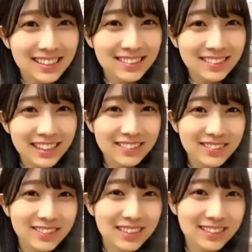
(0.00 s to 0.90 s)
人狼
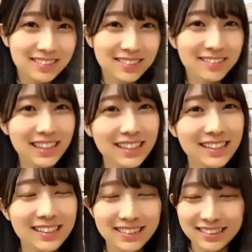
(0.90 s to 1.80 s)
ゲームは弱い
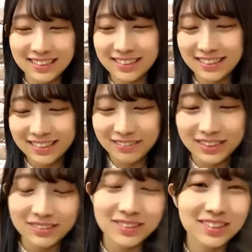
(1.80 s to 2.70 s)
からやめ
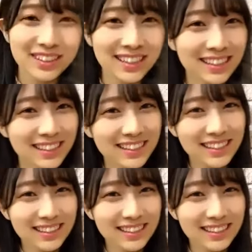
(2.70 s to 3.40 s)
とこう